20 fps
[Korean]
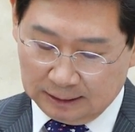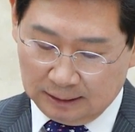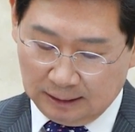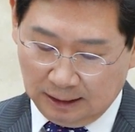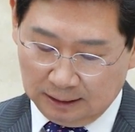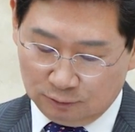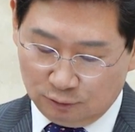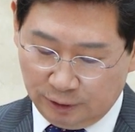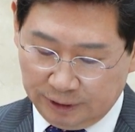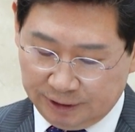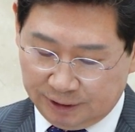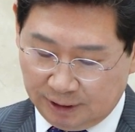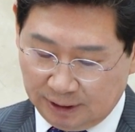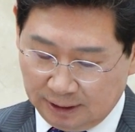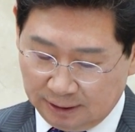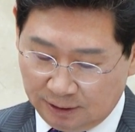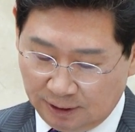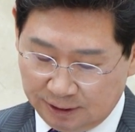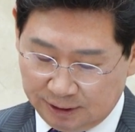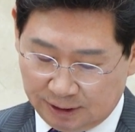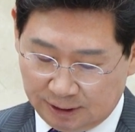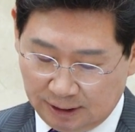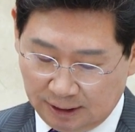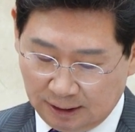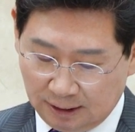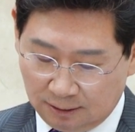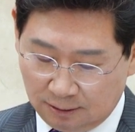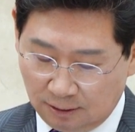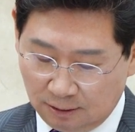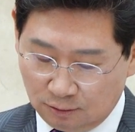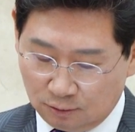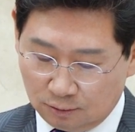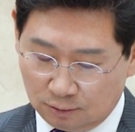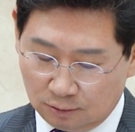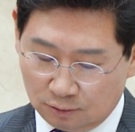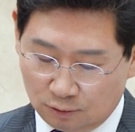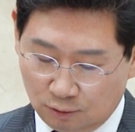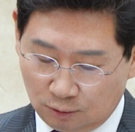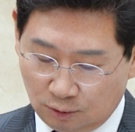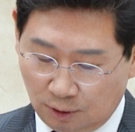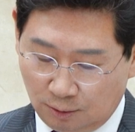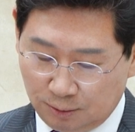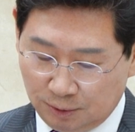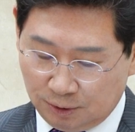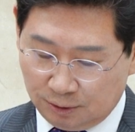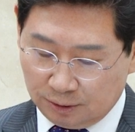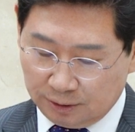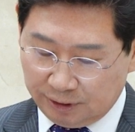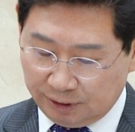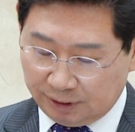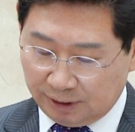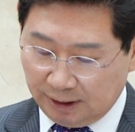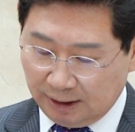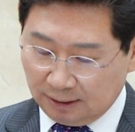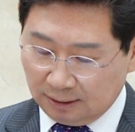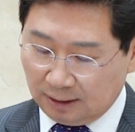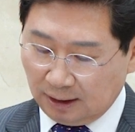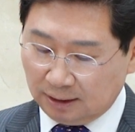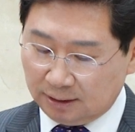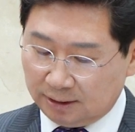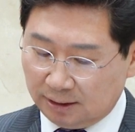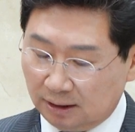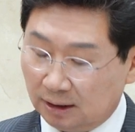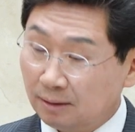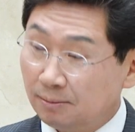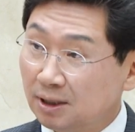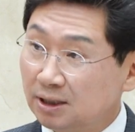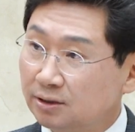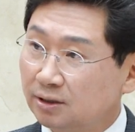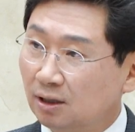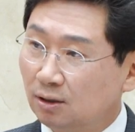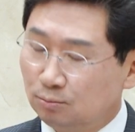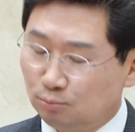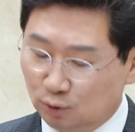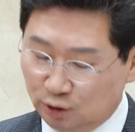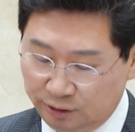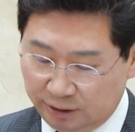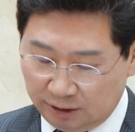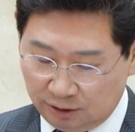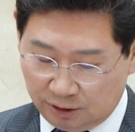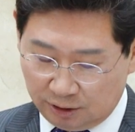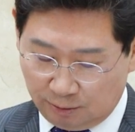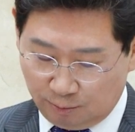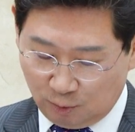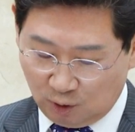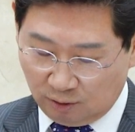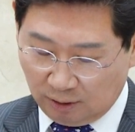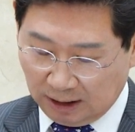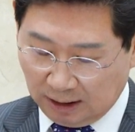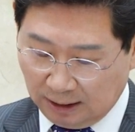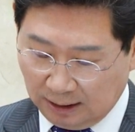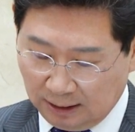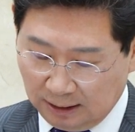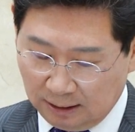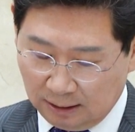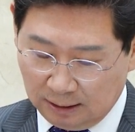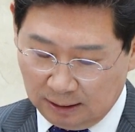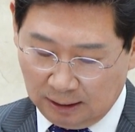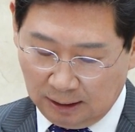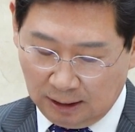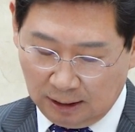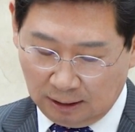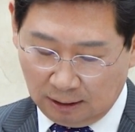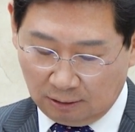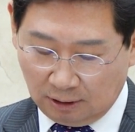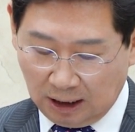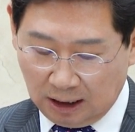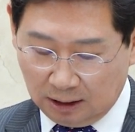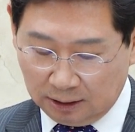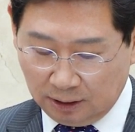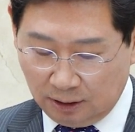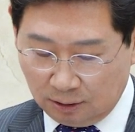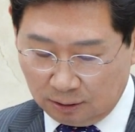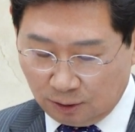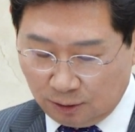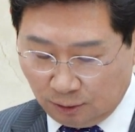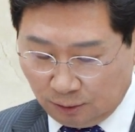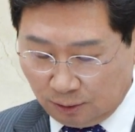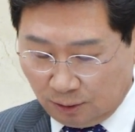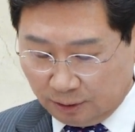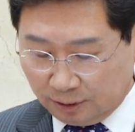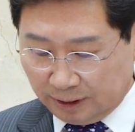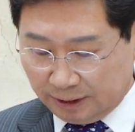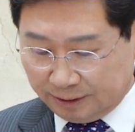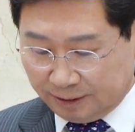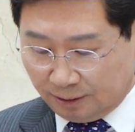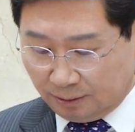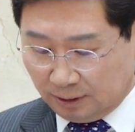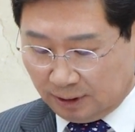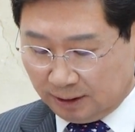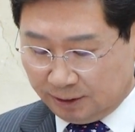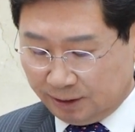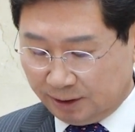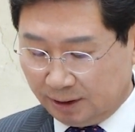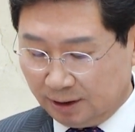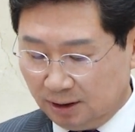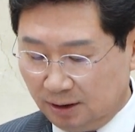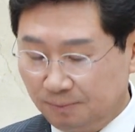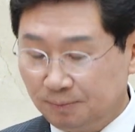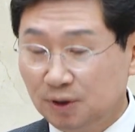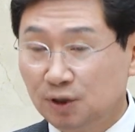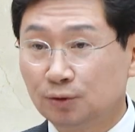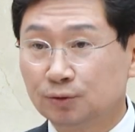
그간 우리 시에서 시행했던 국토부 시행 택지개발 사업 문제점과 광역교통 개선 대책의